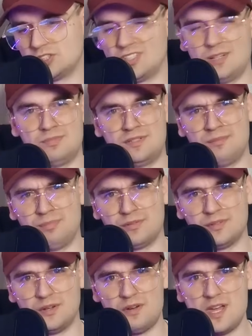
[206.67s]
czy to aby na
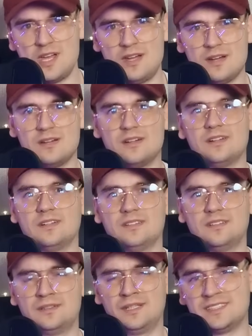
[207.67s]
pewno
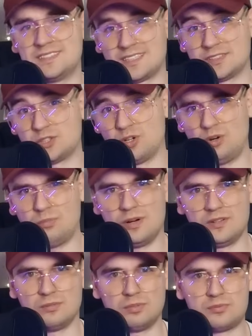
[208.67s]
e, nie jest jakaś
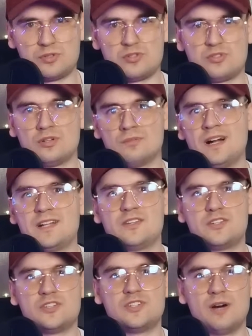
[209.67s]
choroba, no bo przecież
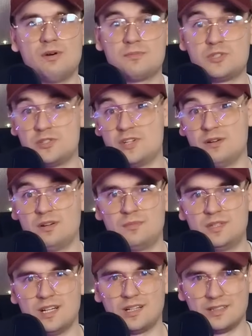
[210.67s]
normalnie siedziałam,
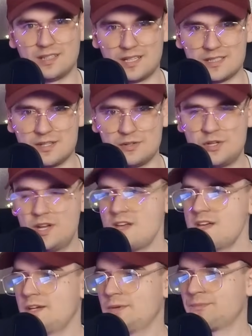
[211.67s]
siedziałem i nagle takie coś.
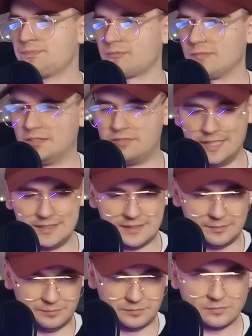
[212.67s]

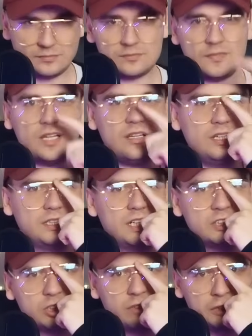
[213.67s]
Więc i
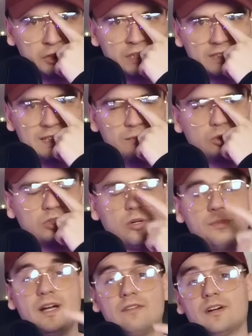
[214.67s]
jeszcze właśnie tak samo o tych
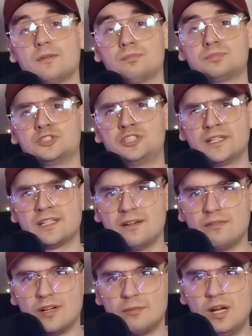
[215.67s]
objawach.
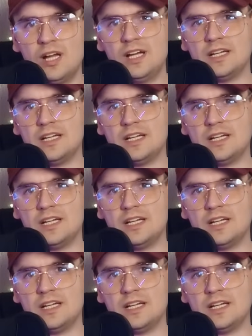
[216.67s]
Przysięgam wam,